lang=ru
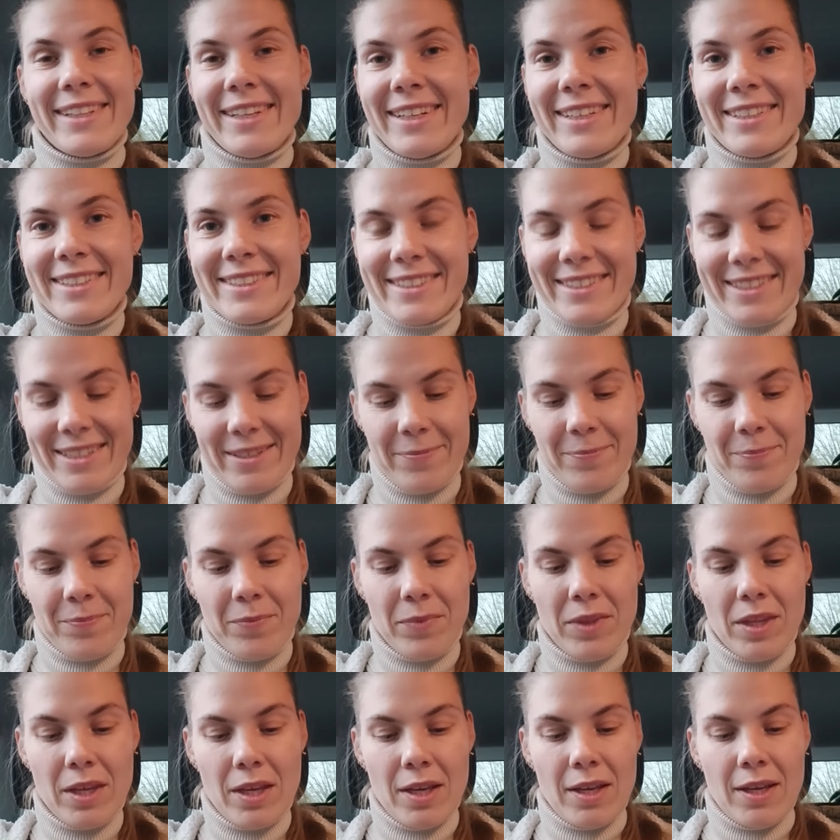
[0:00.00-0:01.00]
глаз –
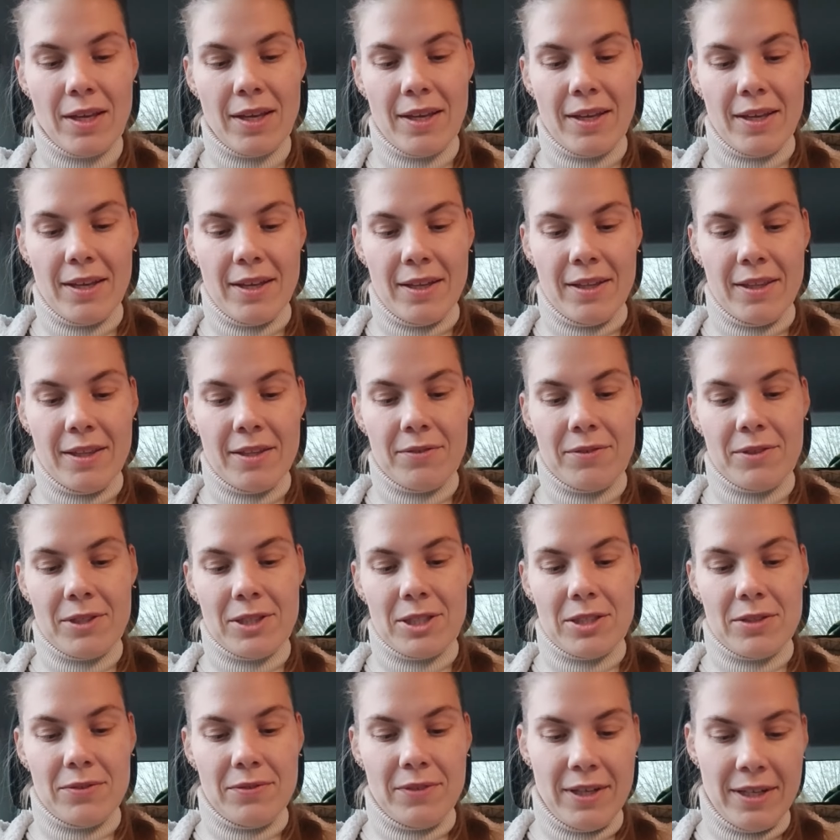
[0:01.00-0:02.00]
на
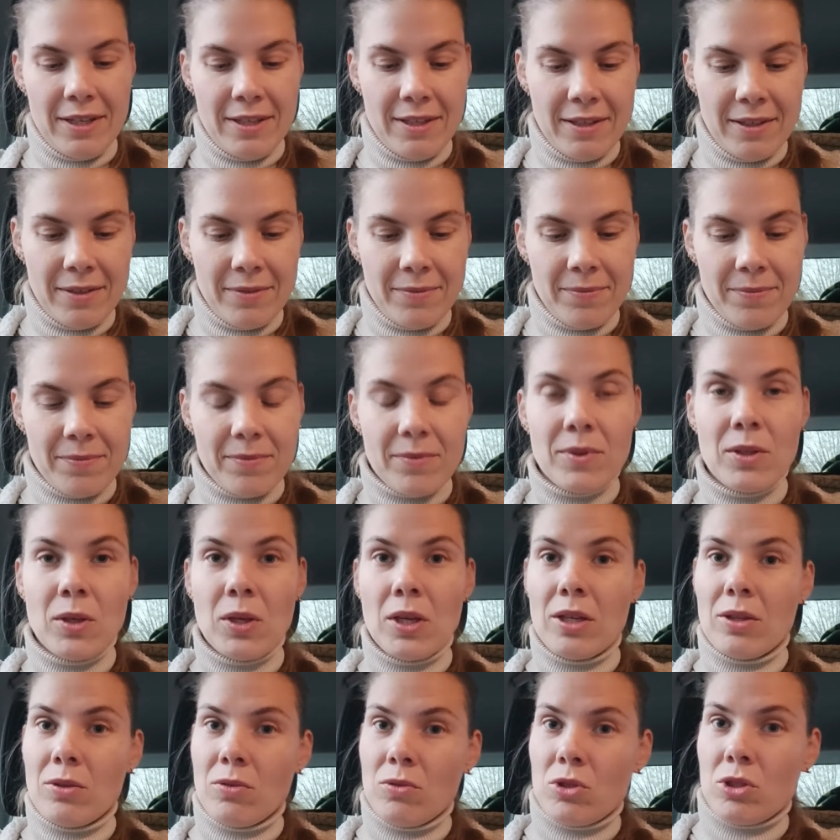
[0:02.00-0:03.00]
вышивание. Но
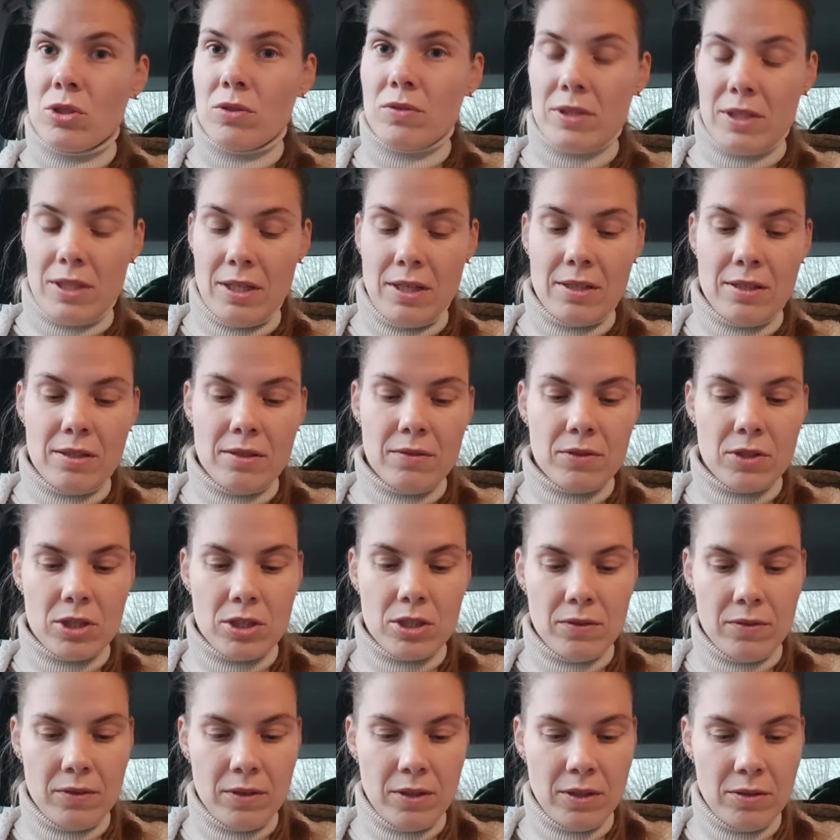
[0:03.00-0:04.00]
я тоже, кстати,
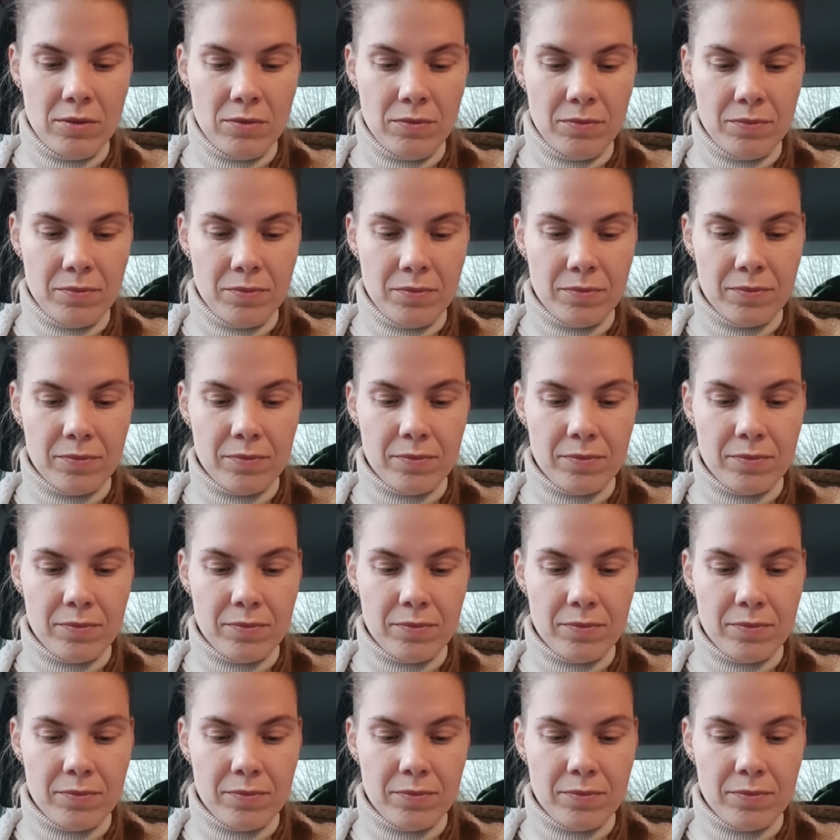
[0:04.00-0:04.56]
вышиваю.